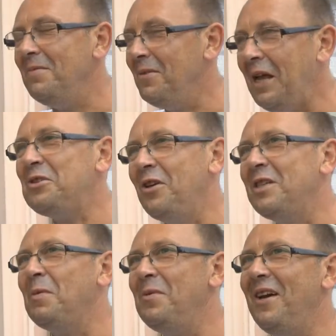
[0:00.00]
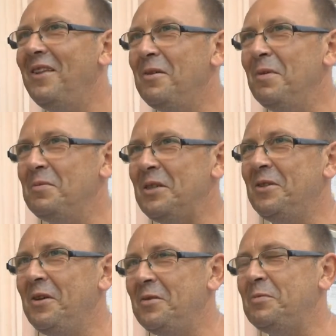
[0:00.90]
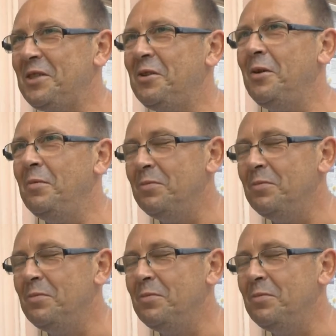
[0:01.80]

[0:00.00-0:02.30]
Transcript: No, raczej jest pomijane chyba przez to, przez to,